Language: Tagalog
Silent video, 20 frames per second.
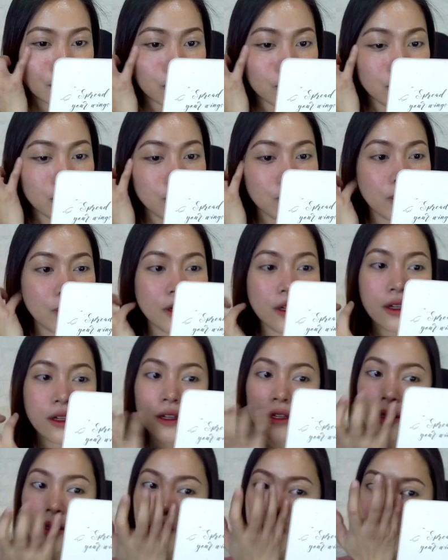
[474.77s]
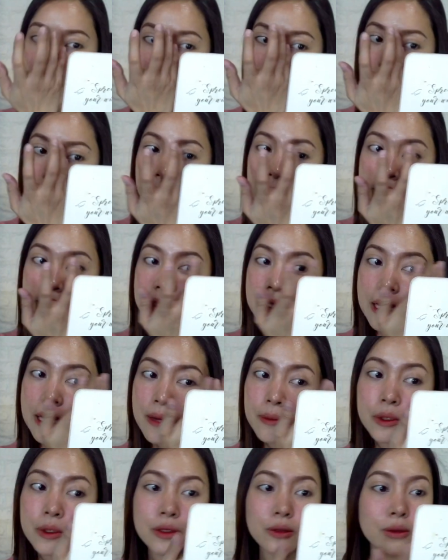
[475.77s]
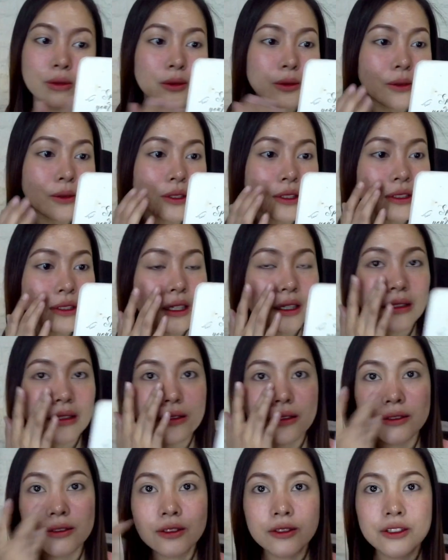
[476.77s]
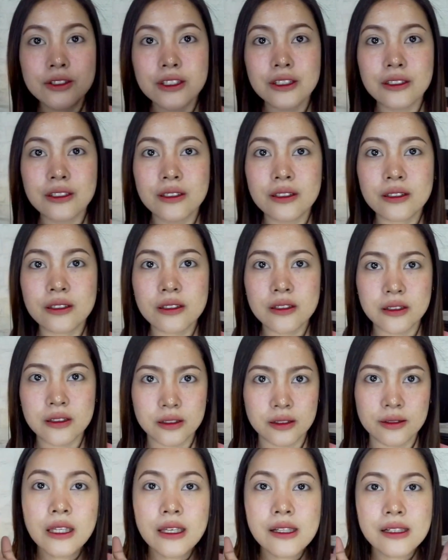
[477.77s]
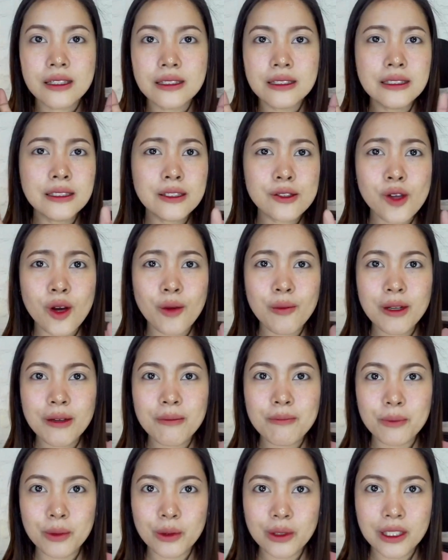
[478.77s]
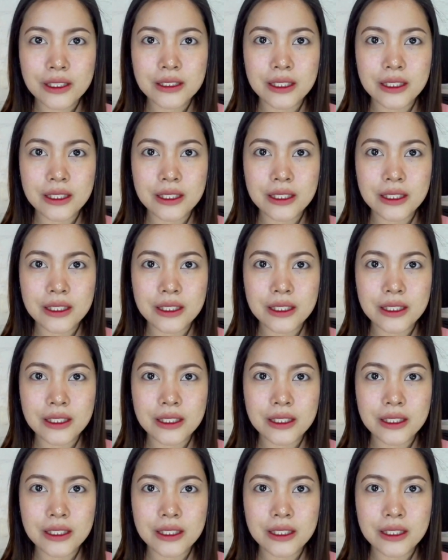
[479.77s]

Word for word: Uy, wow. Ngayon ko lang nagamit to. Si Dainty sa cheeks. Is kanina sobrang pula